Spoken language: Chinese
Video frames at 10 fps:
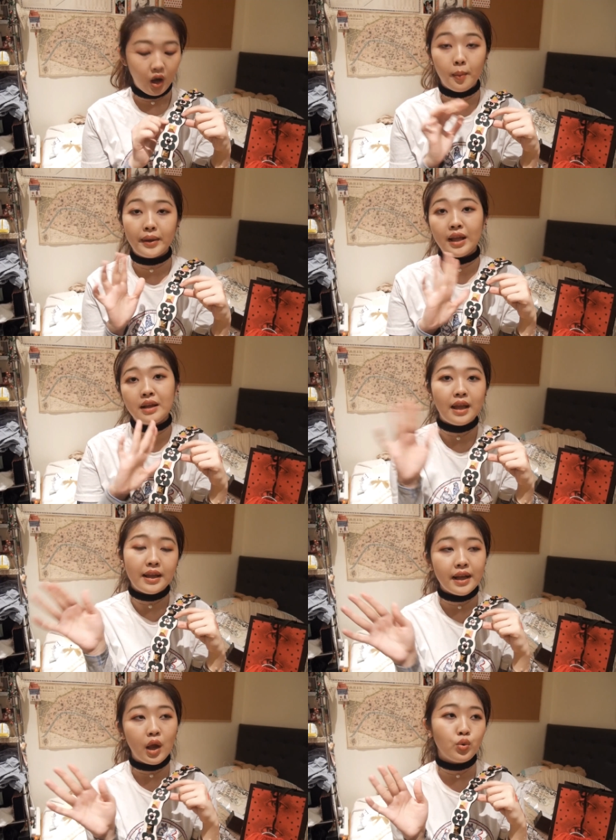好吧，它
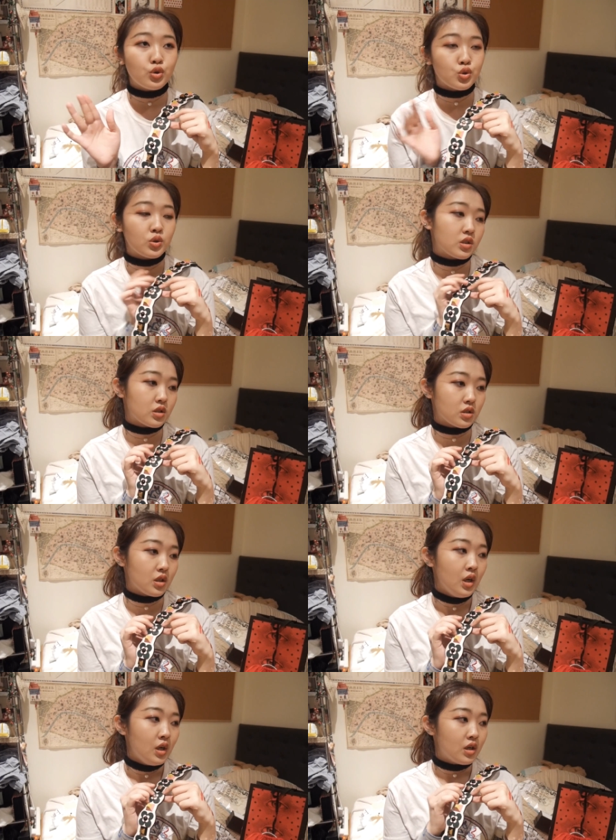它应该会说
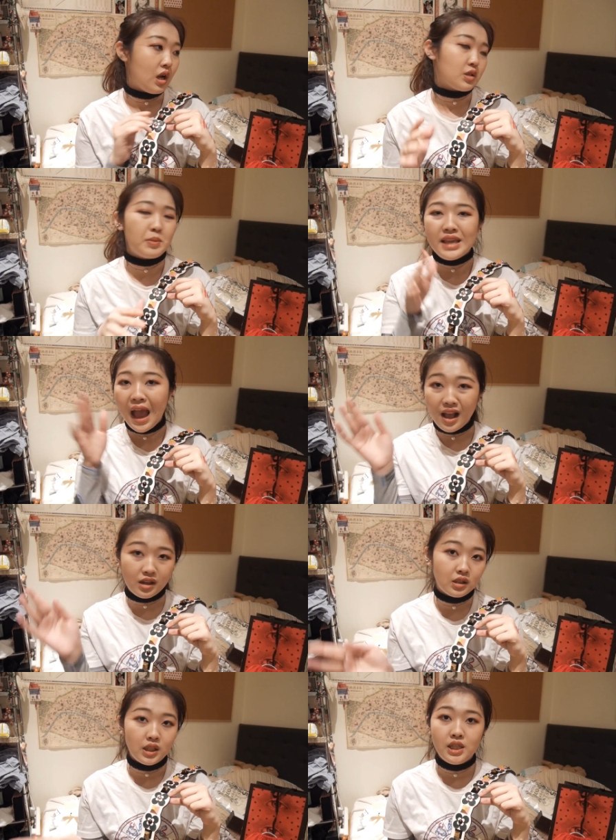是啊什么亚
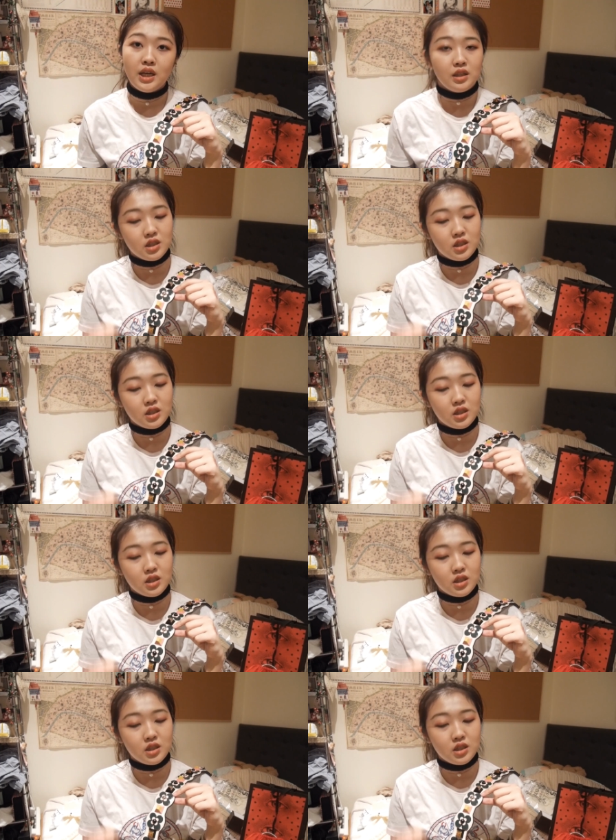克力啊，